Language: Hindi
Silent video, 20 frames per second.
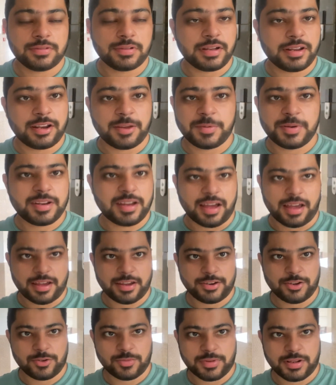एंड अभी नहाया
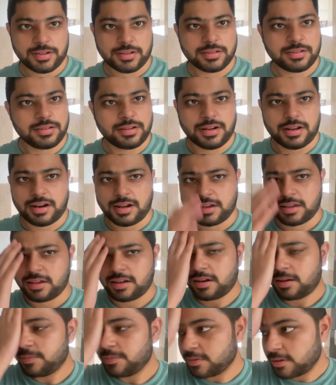नहीं हूँ मैं घर आके
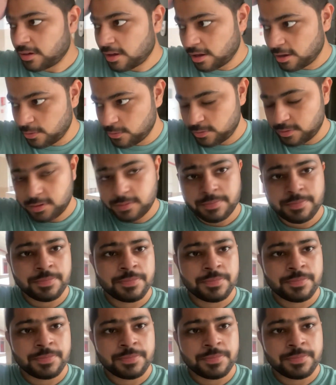आराम से नहा लूँगा